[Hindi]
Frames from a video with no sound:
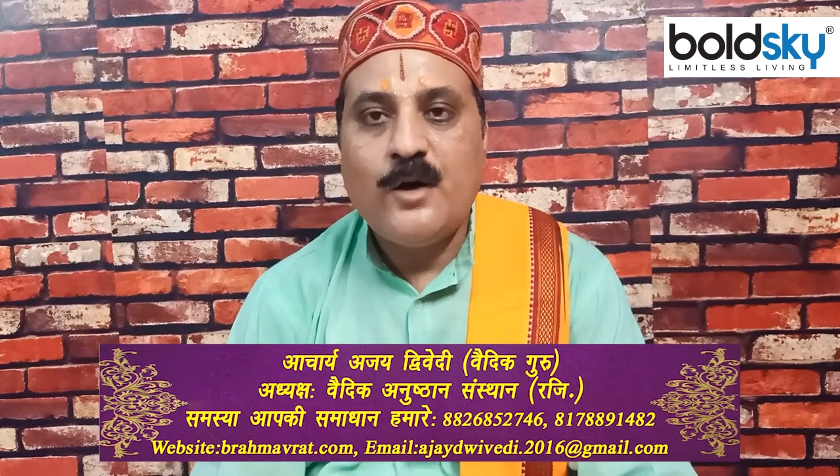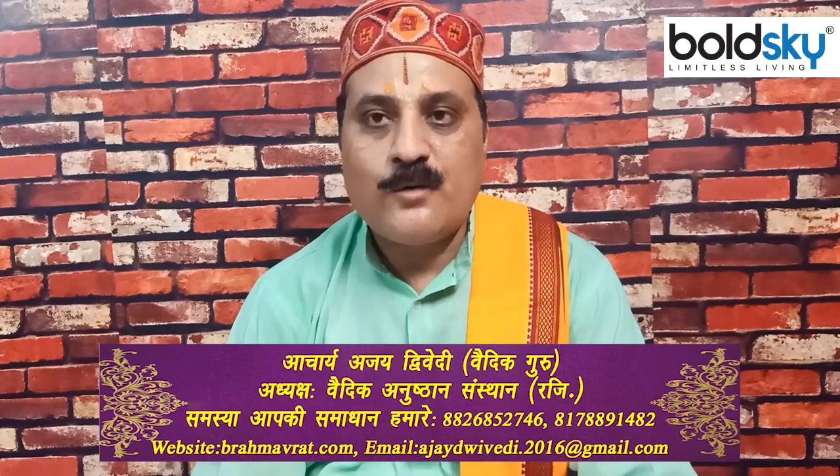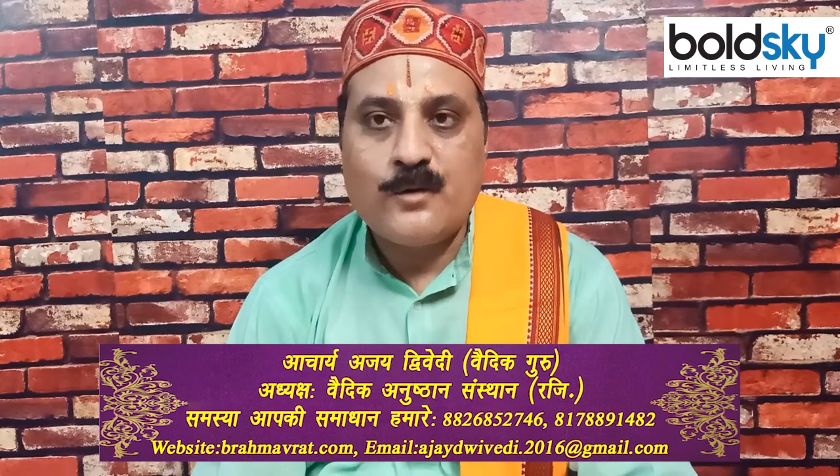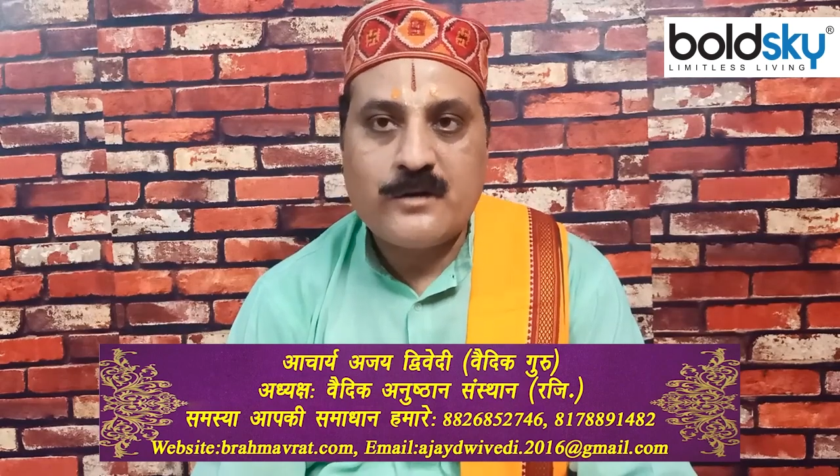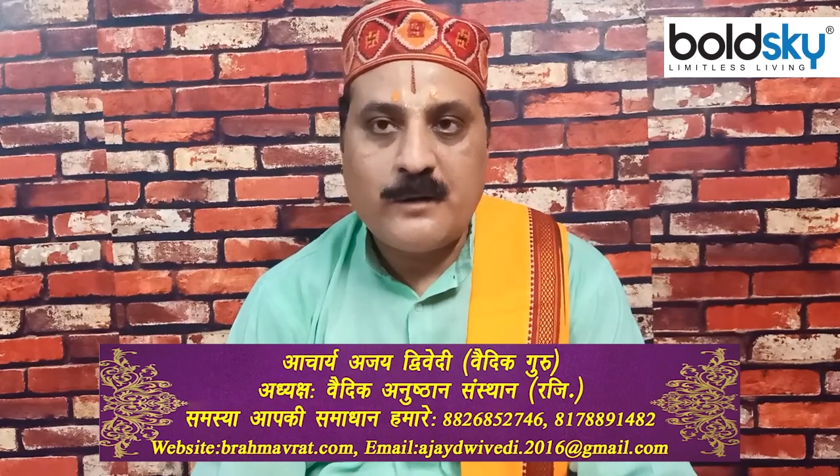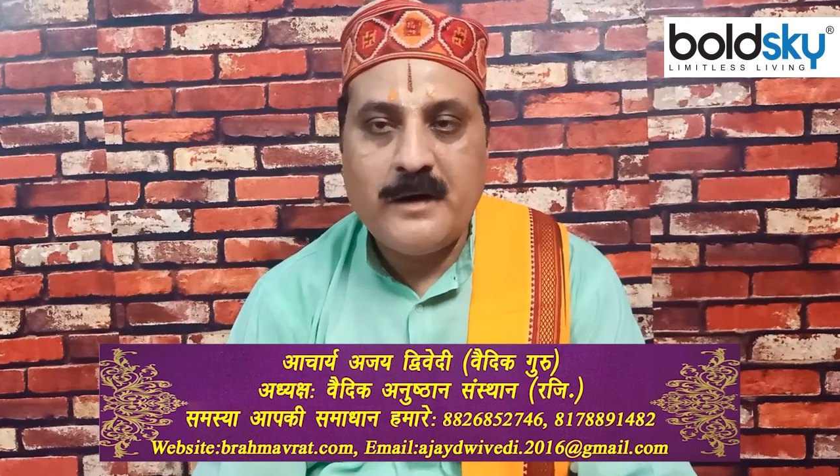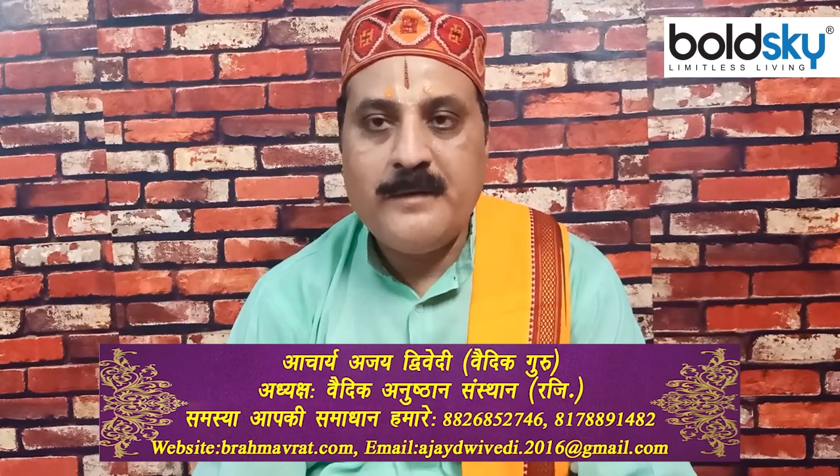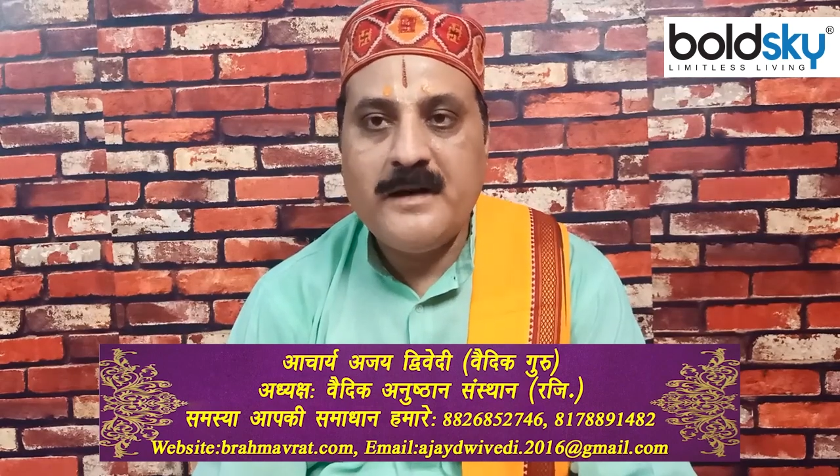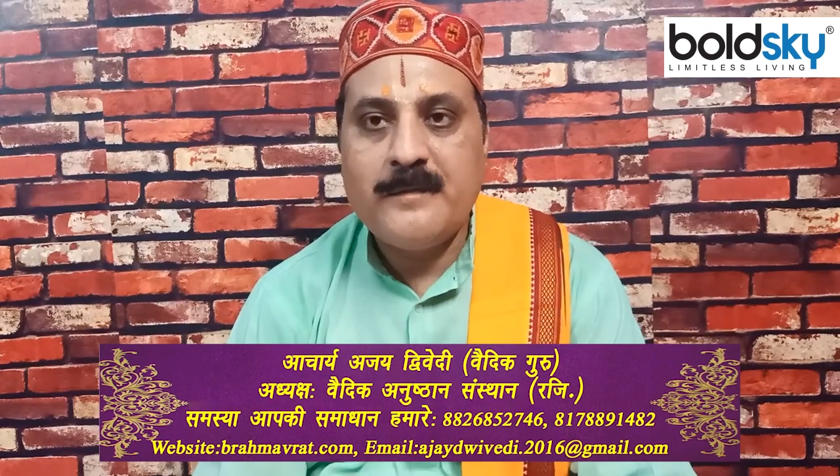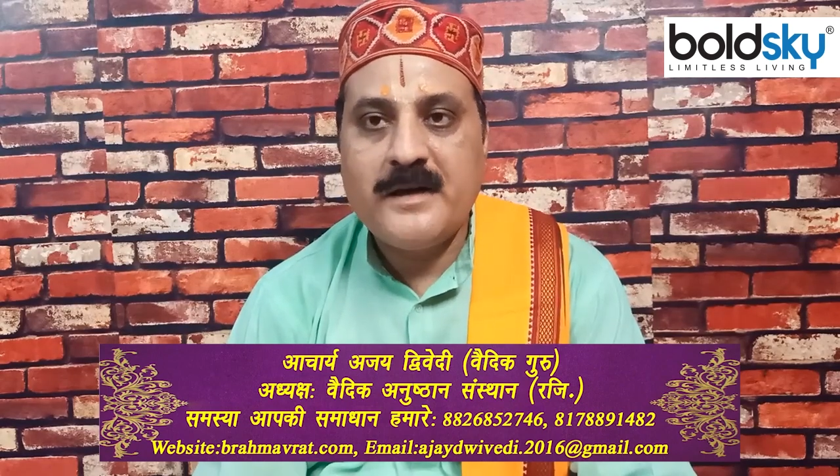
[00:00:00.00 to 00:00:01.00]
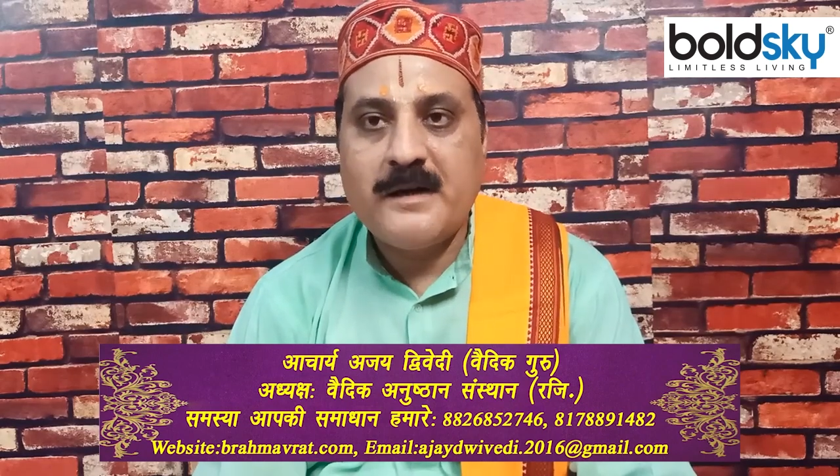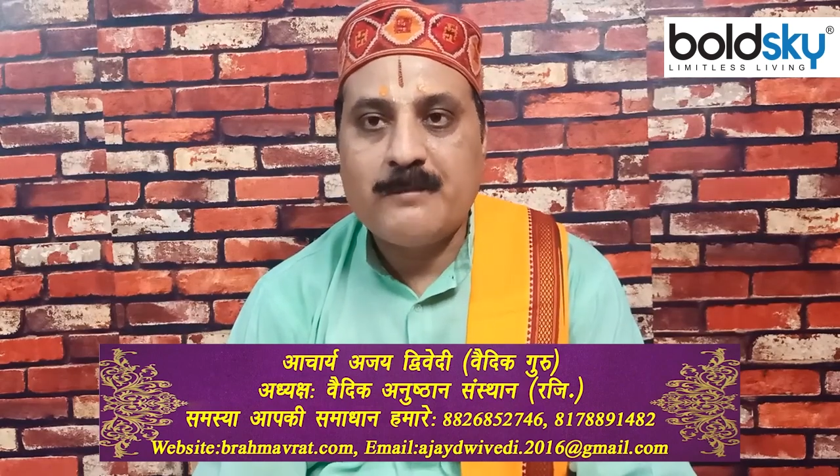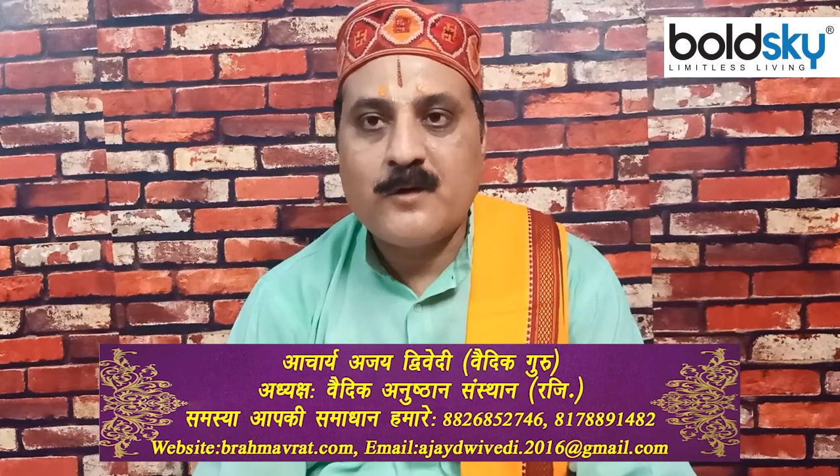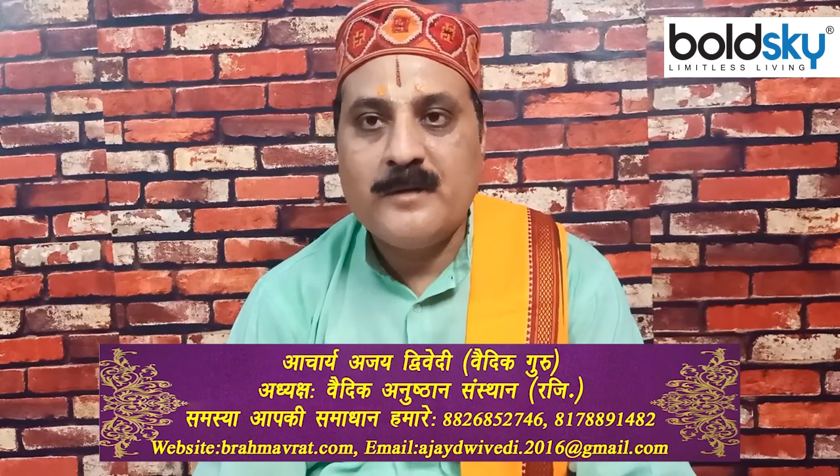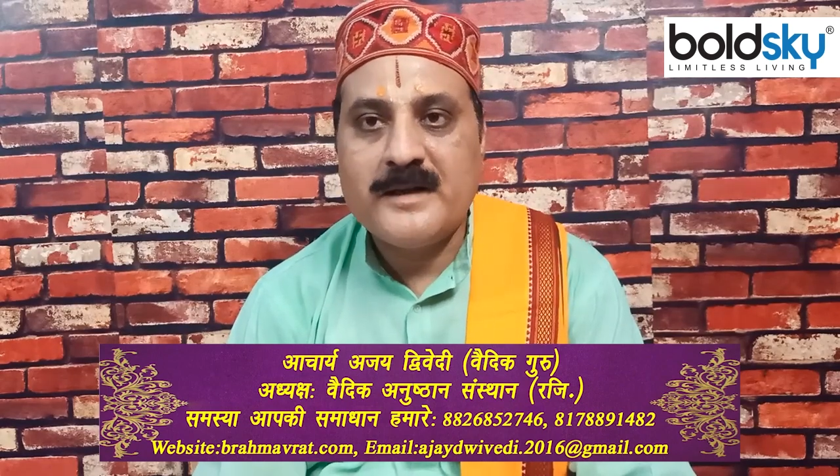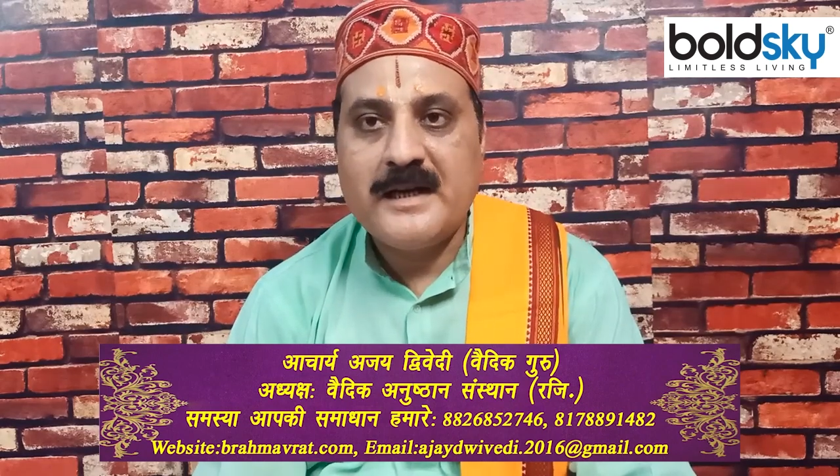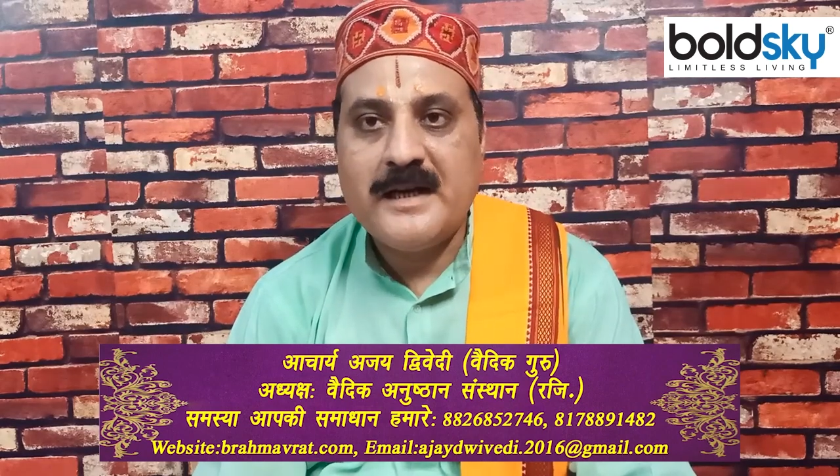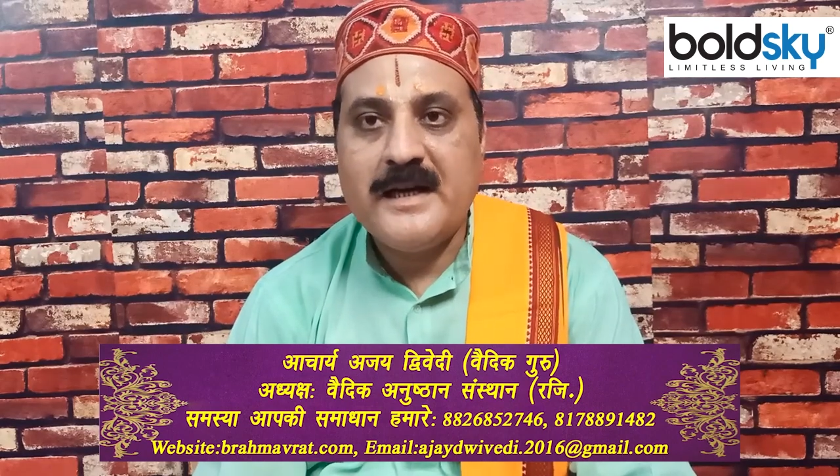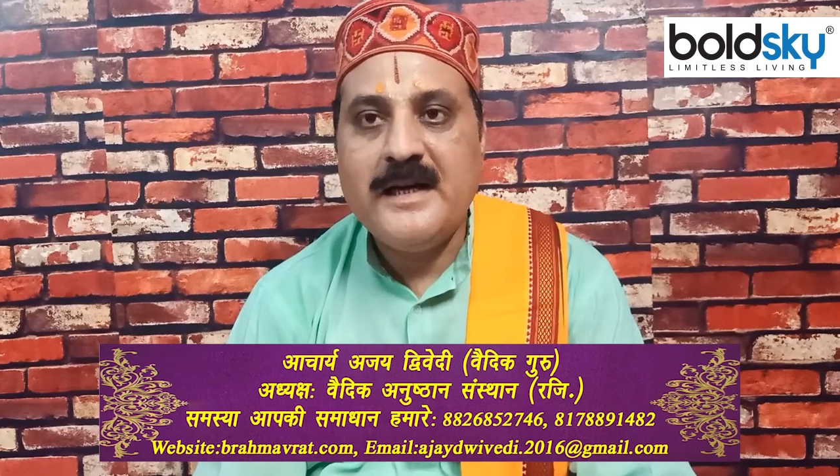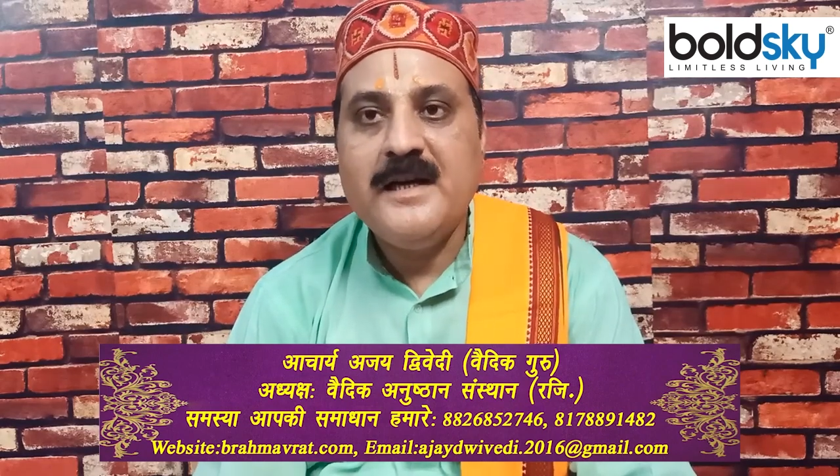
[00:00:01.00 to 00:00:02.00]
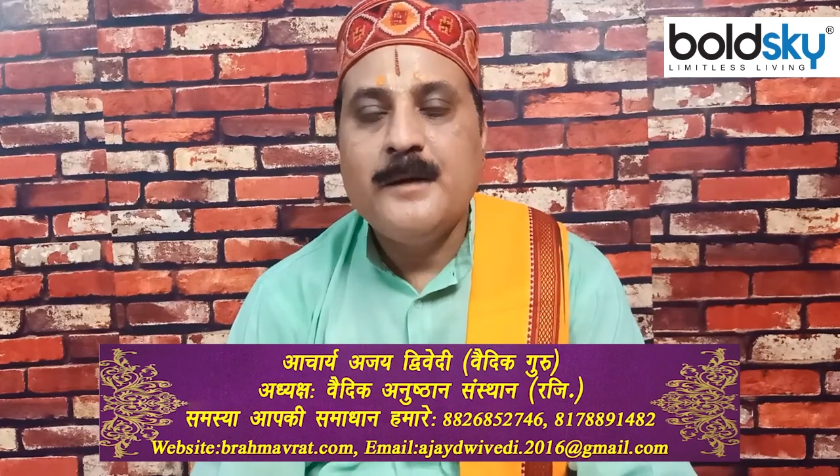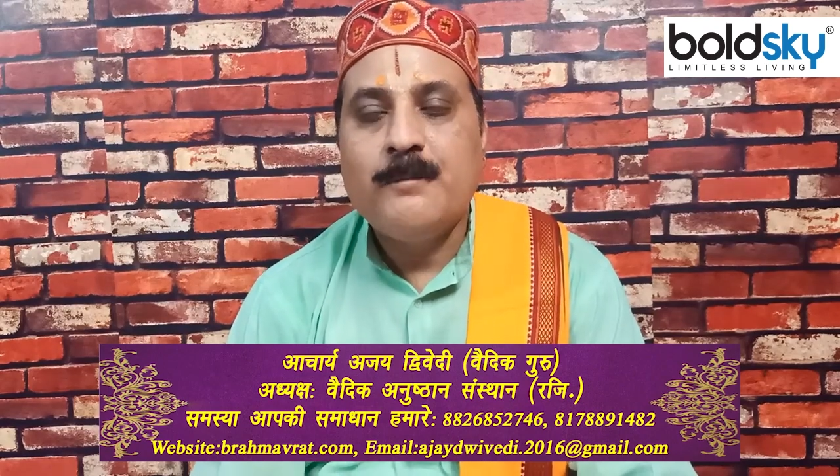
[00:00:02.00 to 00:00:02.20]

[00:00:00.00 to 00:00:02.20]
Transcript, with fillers: और उस समय भी हमने आपको बताया है